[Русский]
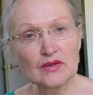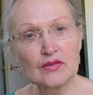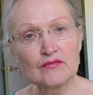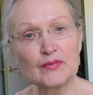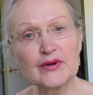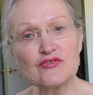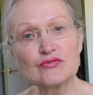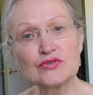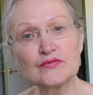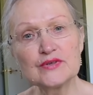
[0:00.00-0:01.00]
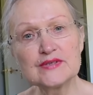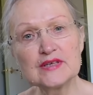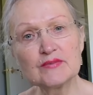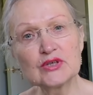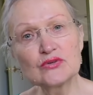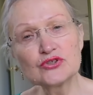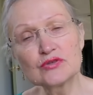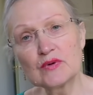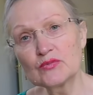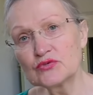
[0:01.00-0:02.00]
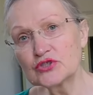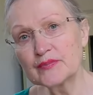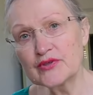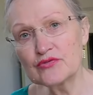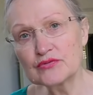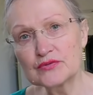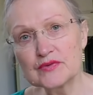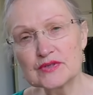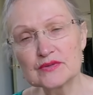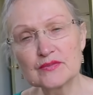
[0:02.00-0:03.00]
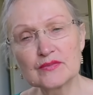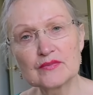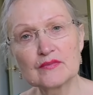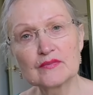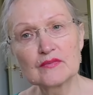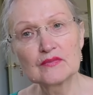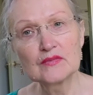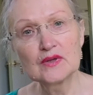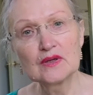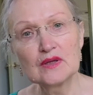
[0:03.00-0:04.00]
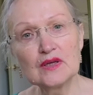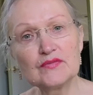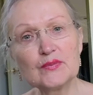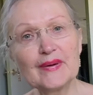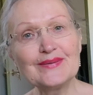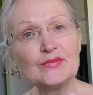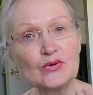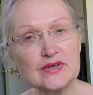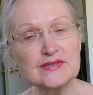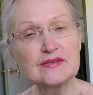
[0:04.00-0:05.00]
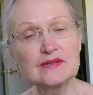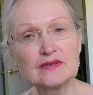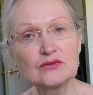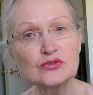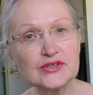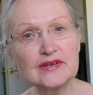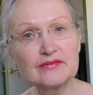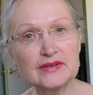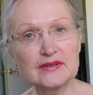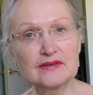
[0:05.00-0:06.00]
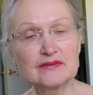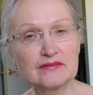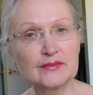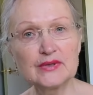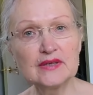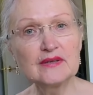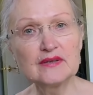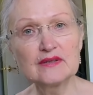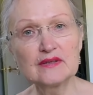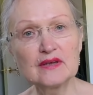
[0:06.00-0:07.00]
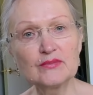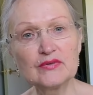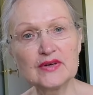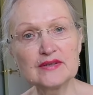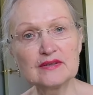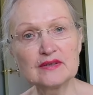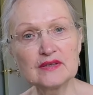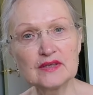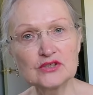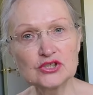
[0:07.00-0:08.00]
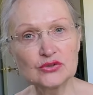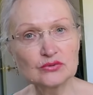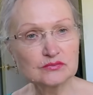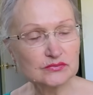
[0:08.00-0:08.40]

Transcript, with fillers: Вы почувствуете именно то, что вам нужно почувствовать и вы поймете, нужно ли в это вам или нет. Так бывает иногда, что